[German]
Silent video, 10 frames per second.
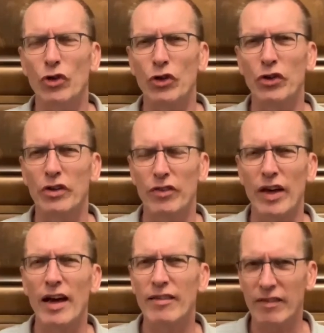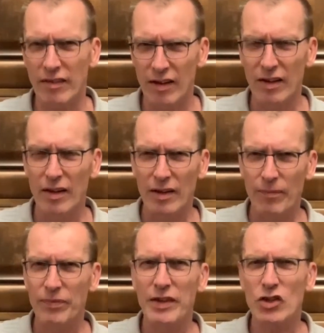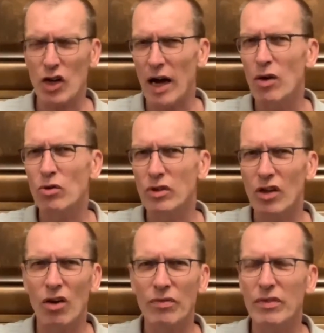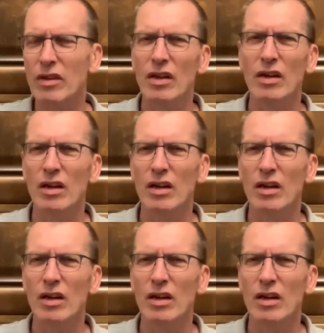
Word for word: oder? Das heißt, die schauen dann,